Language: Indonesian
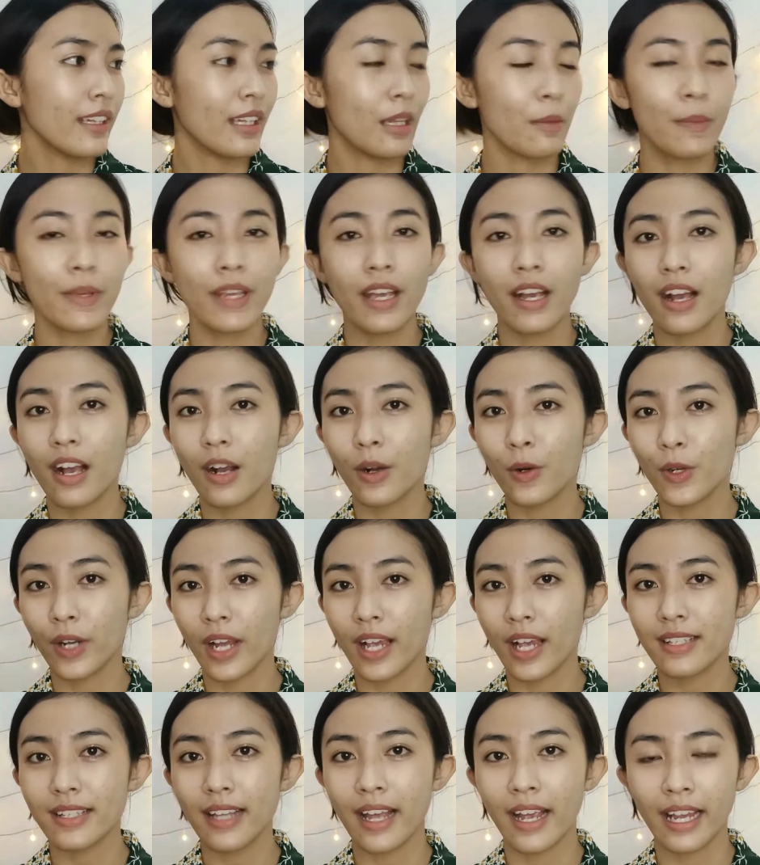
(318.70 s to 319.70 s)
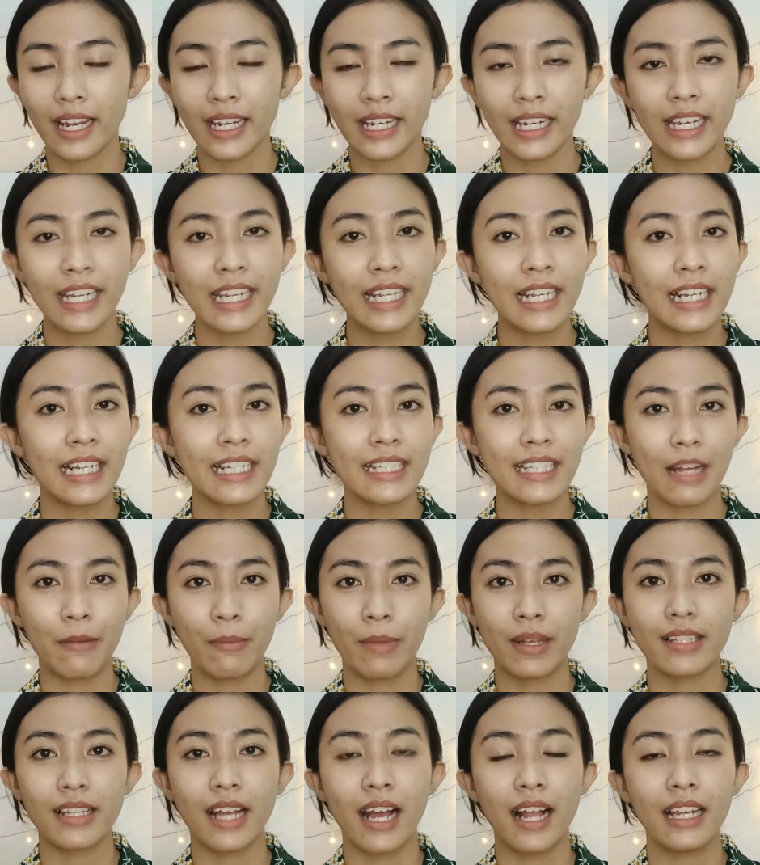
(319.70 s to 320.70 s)
Tapi yang aku rasain ini
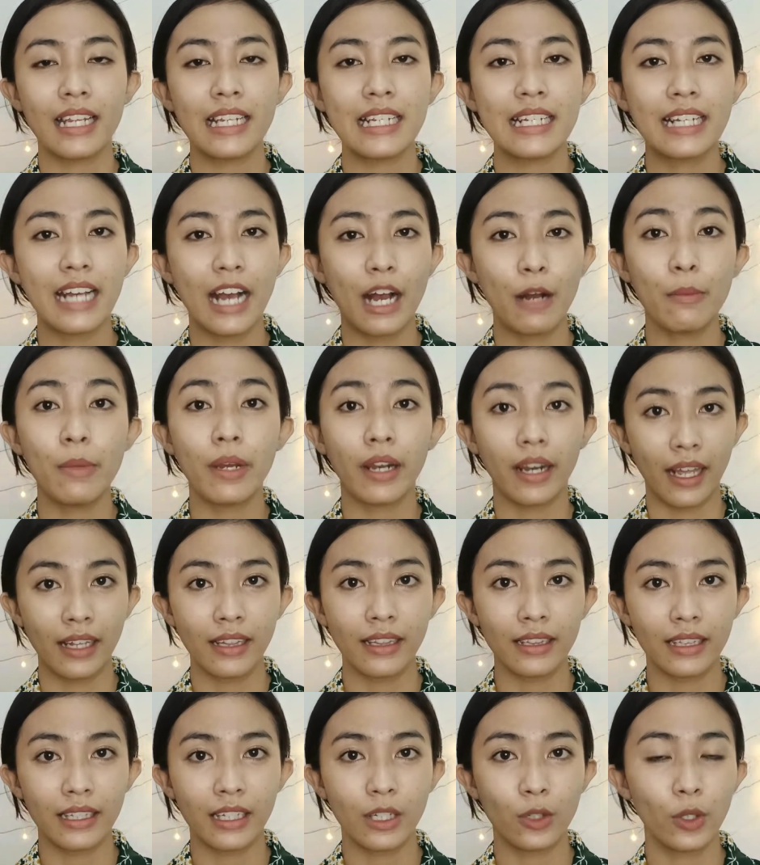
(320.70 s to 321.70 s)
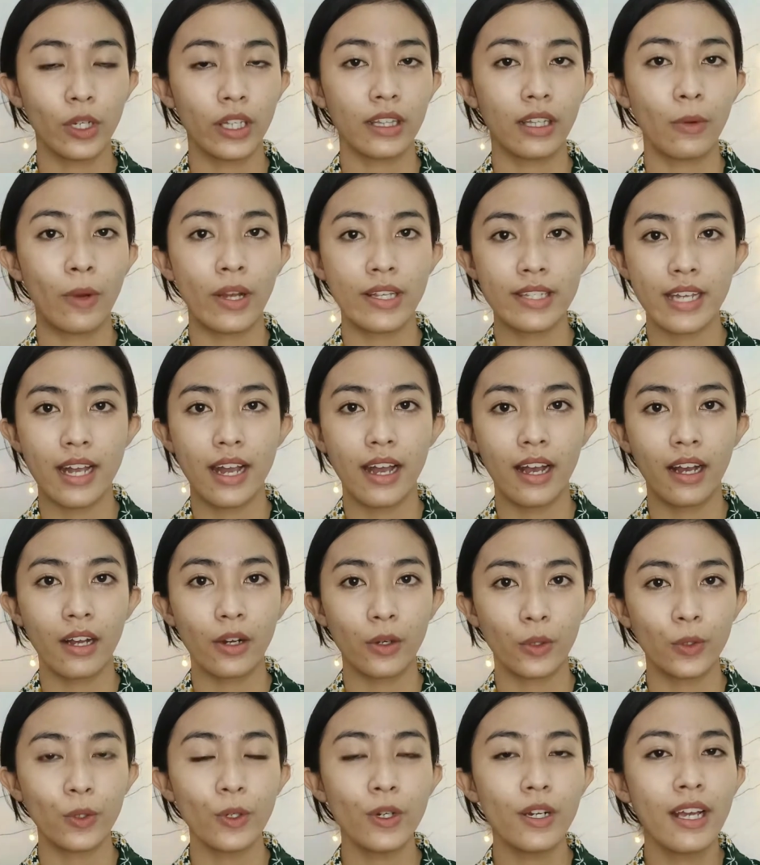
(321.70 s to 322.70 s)
sama sekali nggak berat di kulit
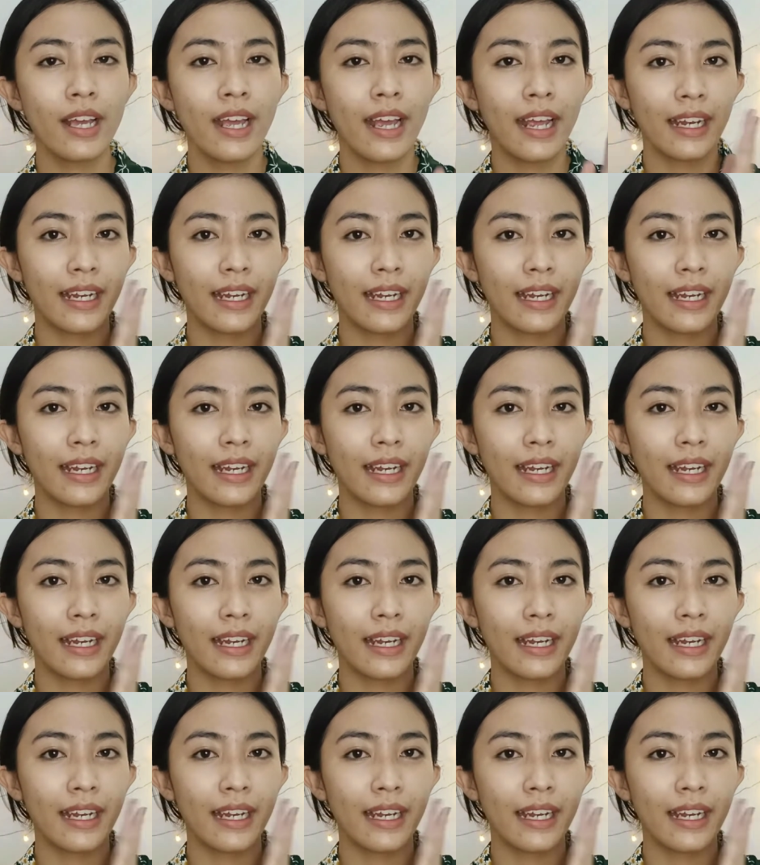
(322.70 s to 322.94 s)
wajah aku,